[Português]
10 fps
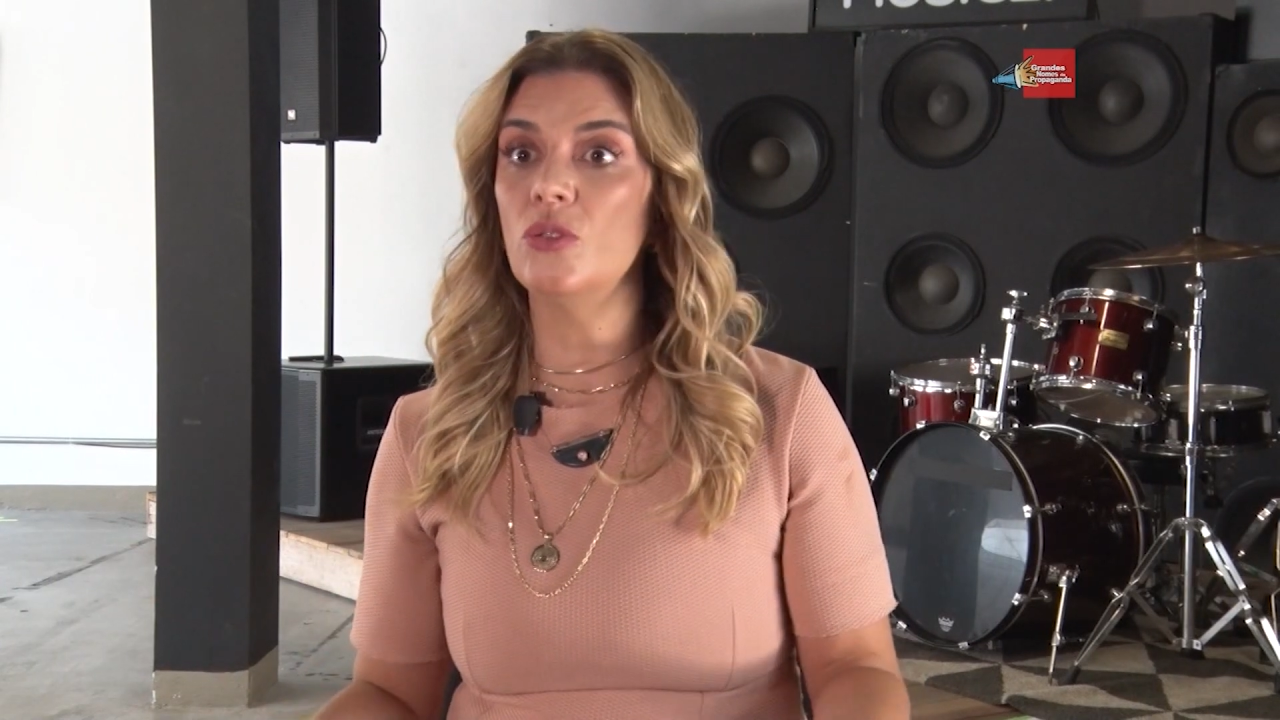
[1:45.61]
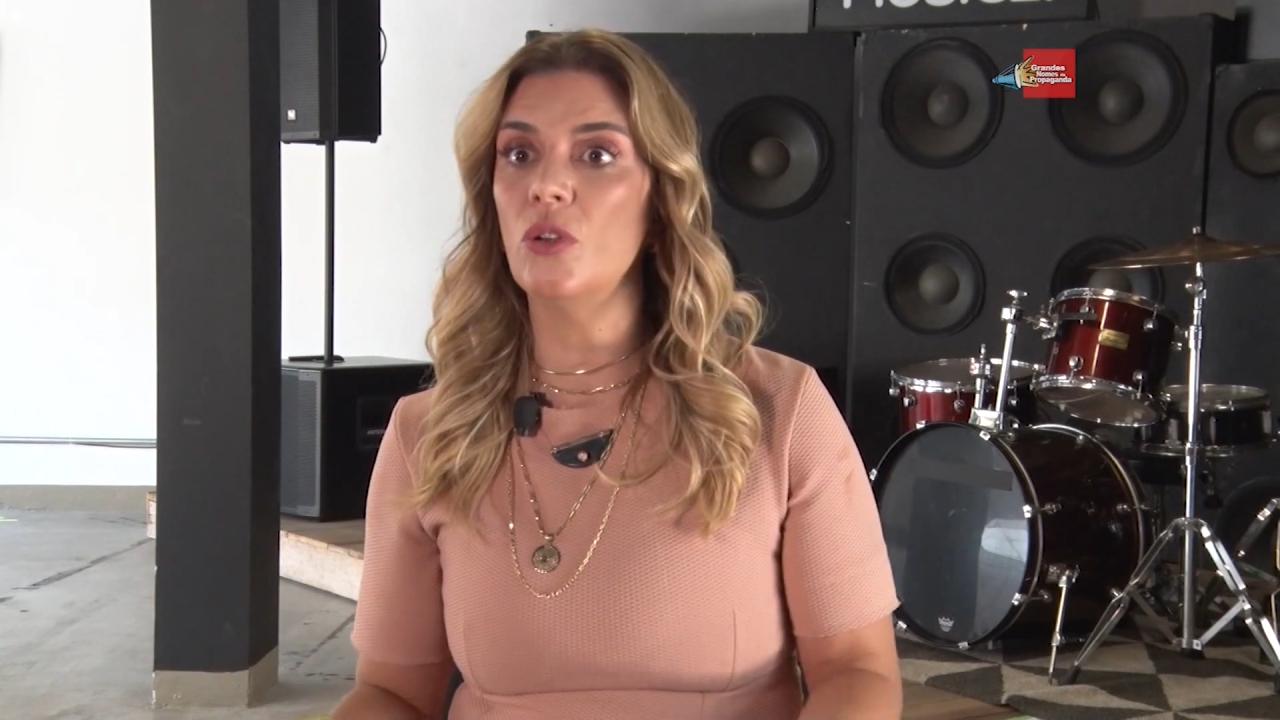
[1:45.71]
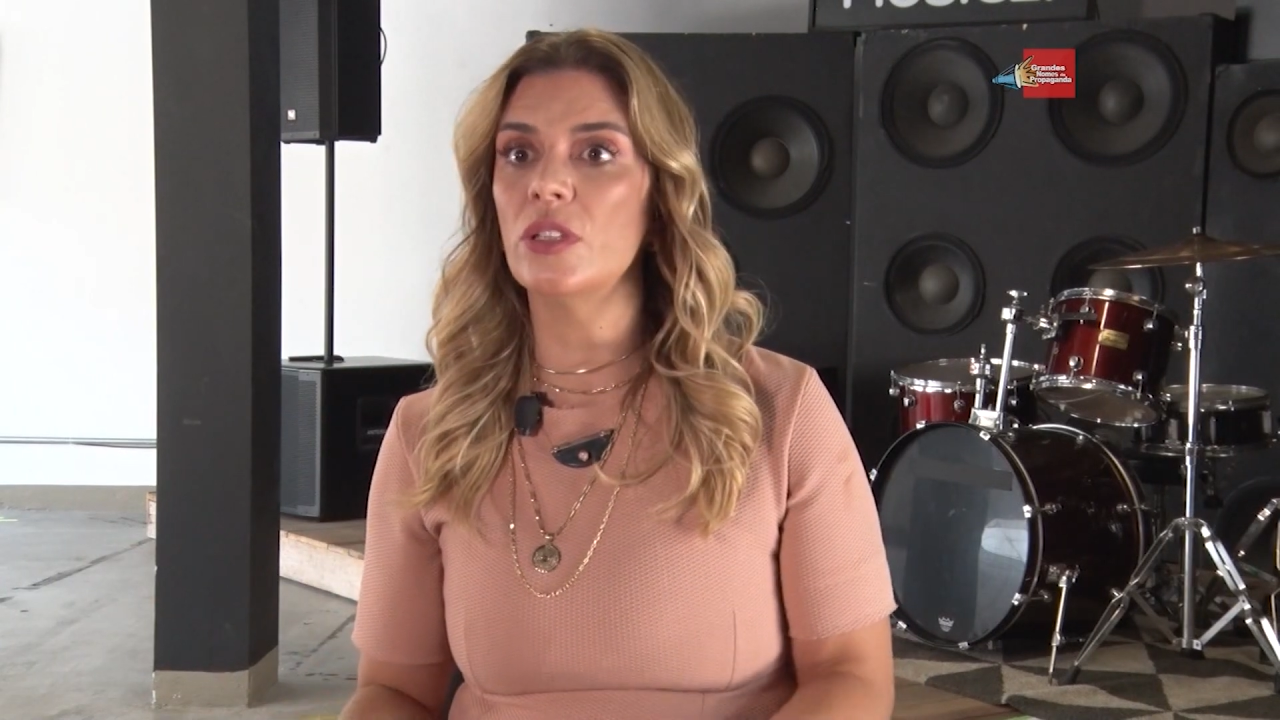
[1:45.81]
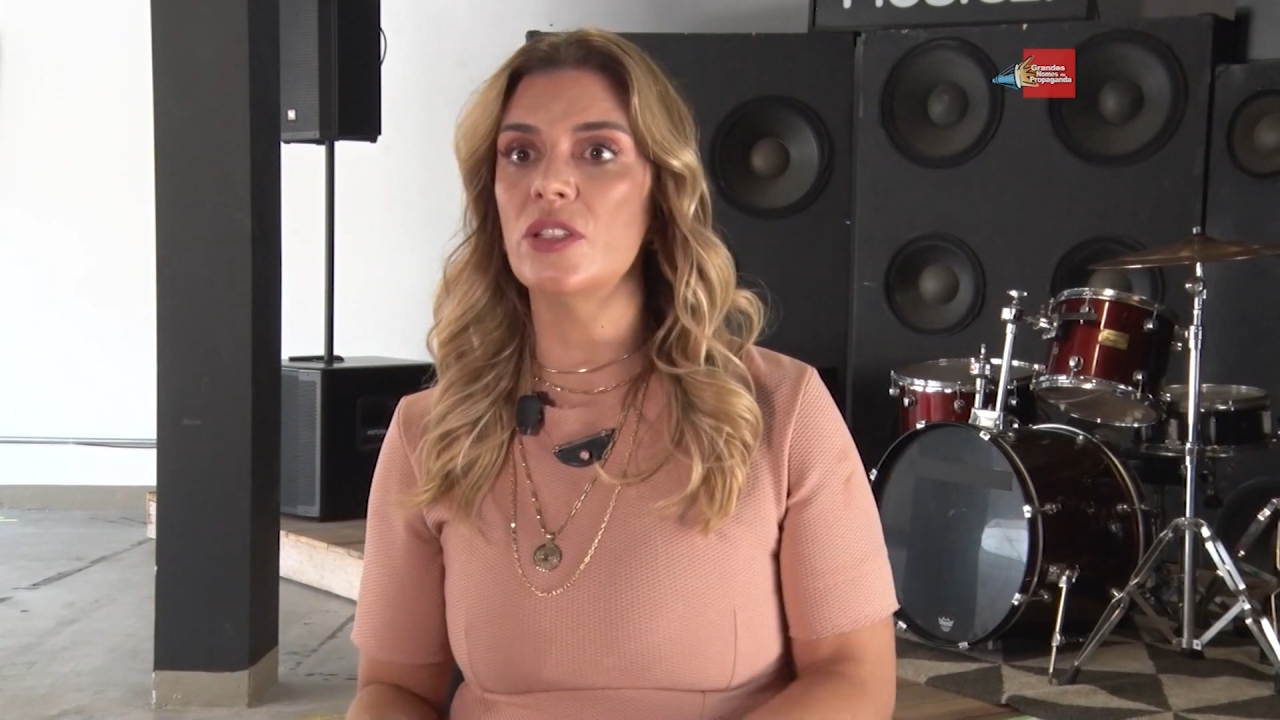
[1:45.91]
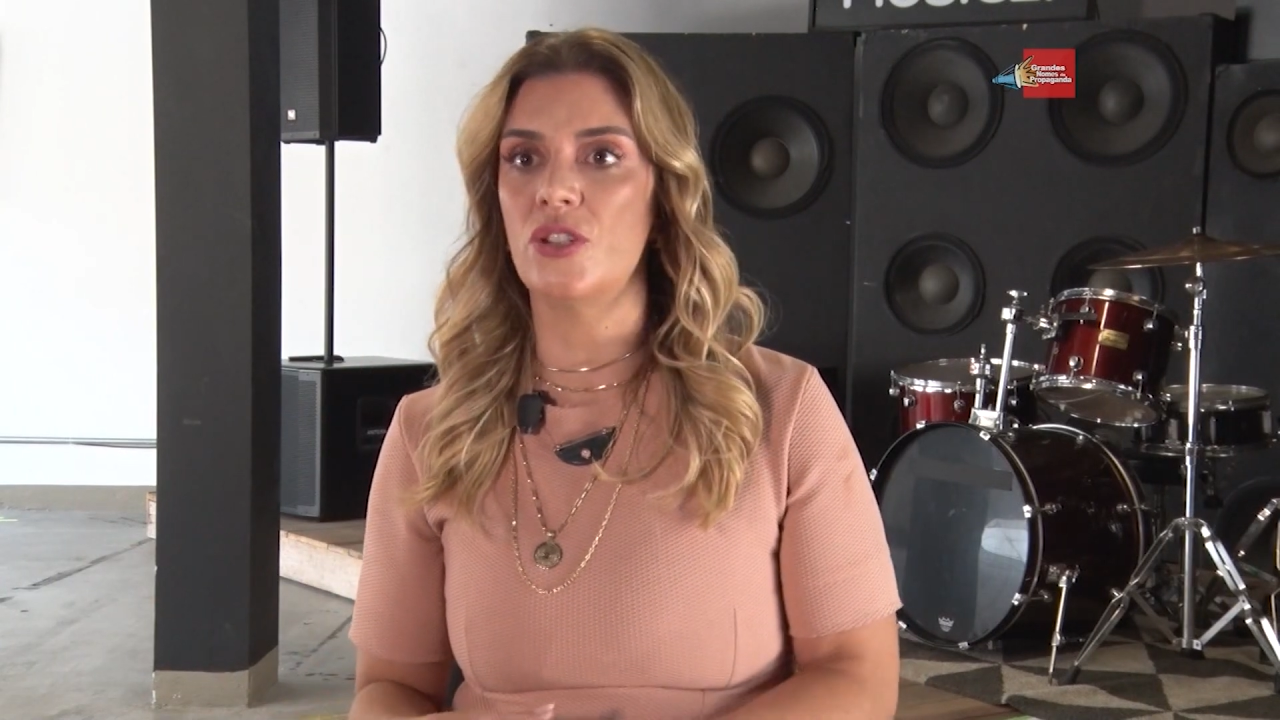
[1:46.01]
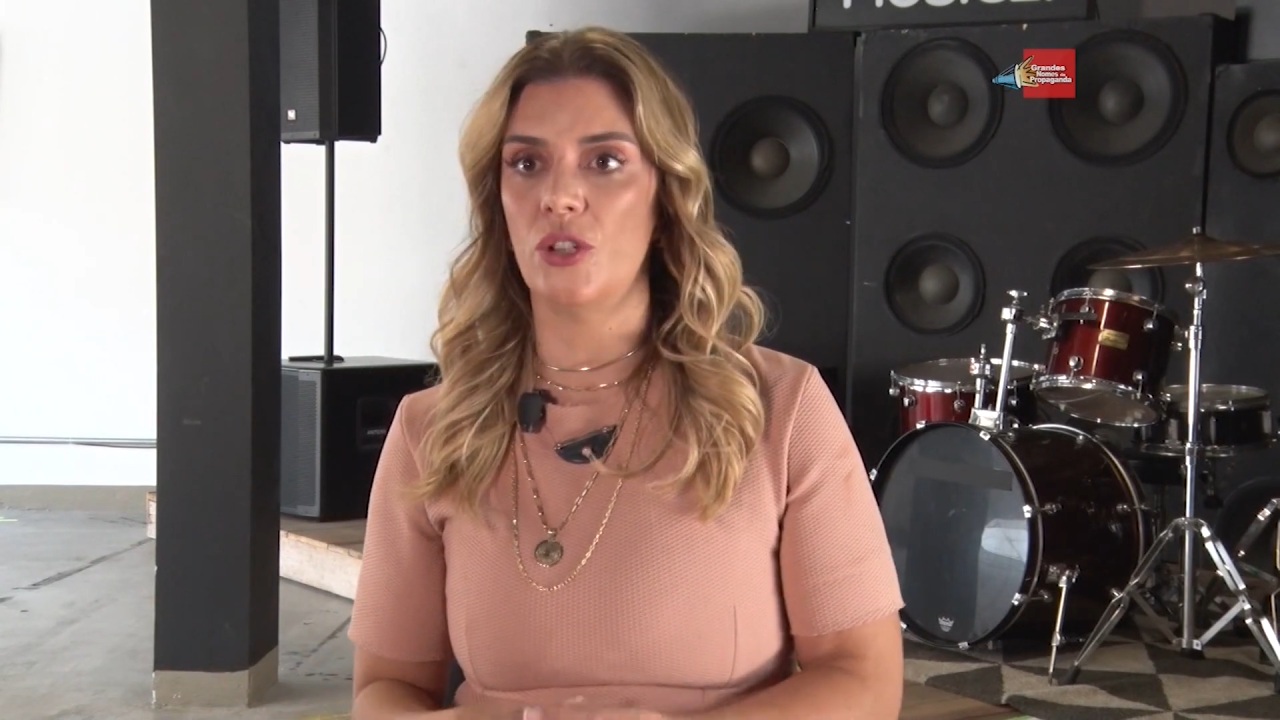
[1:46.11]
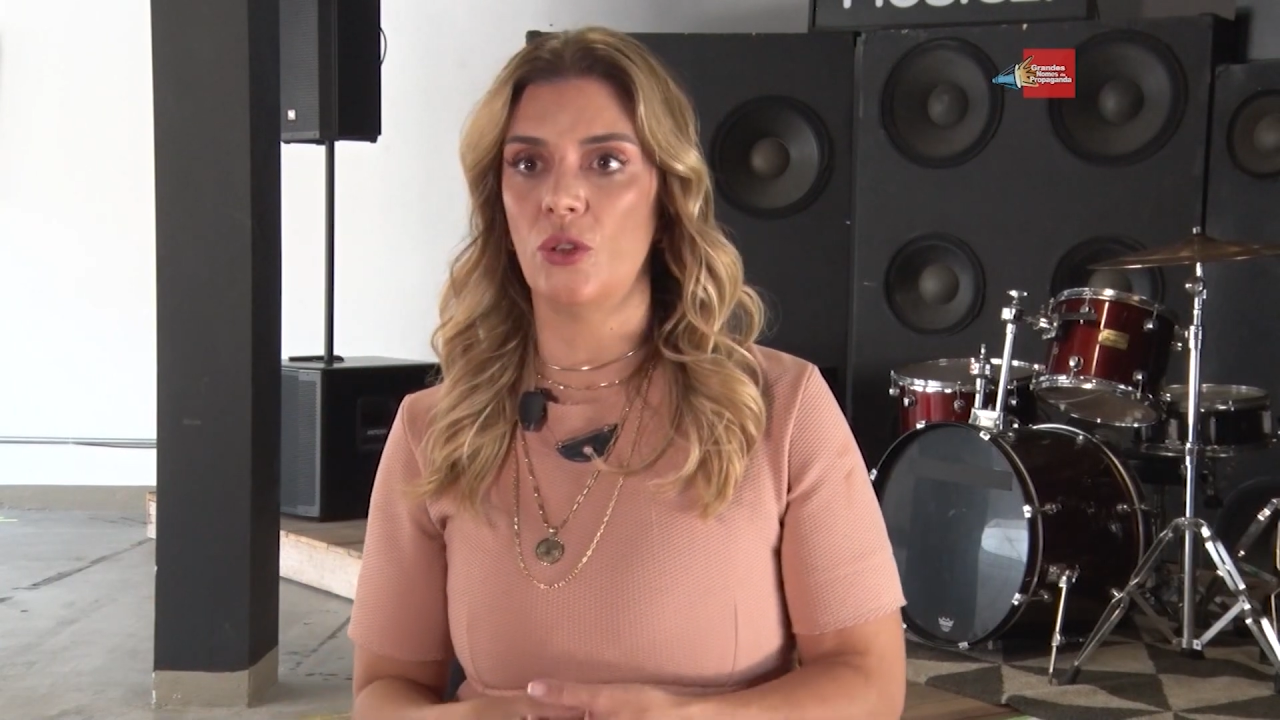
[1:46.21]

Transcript: donas de